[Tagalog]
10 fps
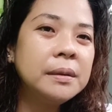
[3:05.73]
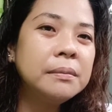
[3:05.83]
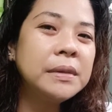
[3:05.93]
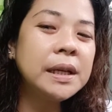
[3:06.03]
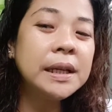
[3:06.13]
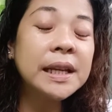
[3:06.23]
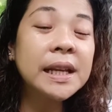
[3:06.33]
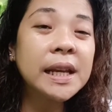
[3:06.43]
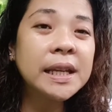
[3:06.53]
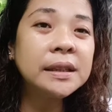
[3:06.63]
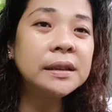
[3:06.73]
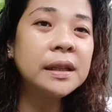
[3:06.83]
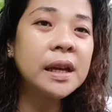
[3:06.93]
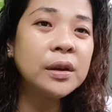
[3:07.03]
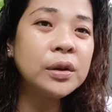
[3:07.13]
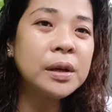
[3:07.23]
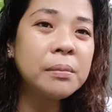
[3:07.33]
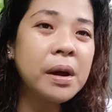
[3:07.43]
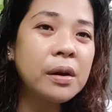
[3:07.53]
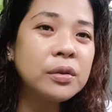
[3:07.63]
inirate kayo ng
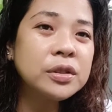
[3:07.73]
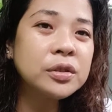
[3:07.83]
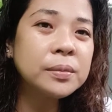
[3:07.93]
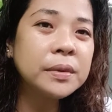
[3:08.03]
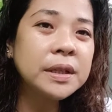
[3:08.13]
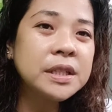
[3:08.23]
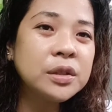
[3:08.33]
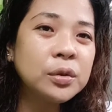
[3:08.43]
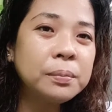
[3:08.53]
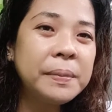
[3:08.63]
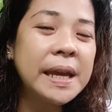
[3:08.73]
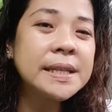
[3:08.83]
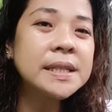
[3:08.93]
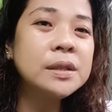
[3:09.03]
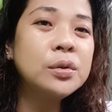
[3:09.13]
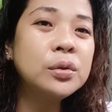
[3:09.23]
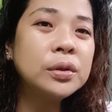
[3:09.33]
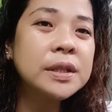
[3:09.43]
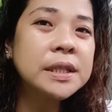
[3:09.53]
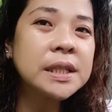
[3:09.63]
mga customers nyo based
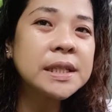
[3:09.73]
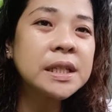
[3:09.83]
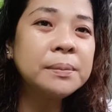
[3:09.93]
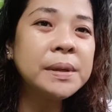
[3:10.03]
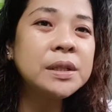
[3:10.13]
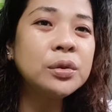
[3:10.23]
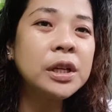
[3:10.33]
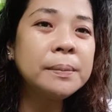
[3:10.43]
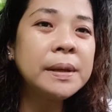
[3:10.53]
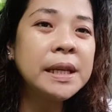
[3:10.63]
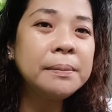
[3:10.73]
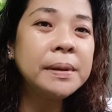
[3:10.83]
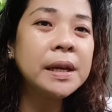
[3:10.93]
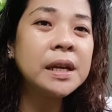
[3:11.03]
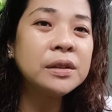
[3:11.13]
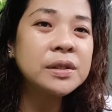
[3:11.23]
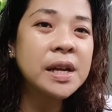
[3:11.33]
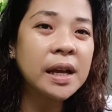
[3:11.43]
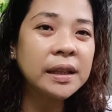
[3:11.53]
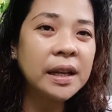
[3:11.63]
doon sa servisyong ibinibigay nyo
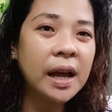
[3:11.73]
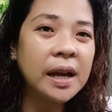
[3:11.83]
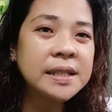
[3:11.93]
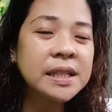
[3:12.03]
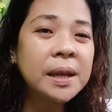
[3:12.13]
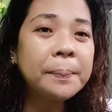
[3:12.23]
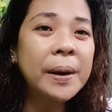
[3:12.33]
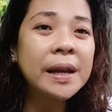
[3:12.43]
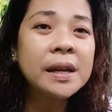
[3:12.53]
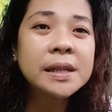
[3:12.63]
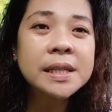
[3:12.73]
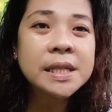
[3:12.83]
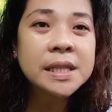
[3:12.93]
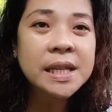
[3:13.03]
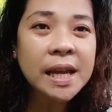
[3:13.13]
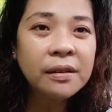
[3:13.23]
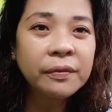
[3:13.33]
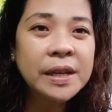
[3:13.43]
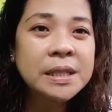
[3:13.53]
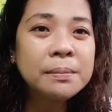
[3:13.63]
sa kanila. Kasi the product
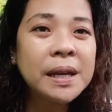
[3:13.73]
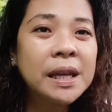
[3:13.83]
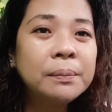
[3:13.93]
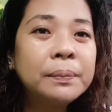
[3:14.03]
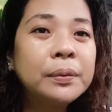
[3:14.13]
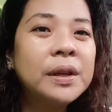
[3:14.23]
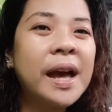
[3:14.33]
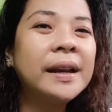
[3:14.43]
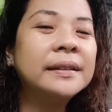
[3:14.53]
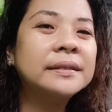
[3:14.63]
itself is bayad po yan.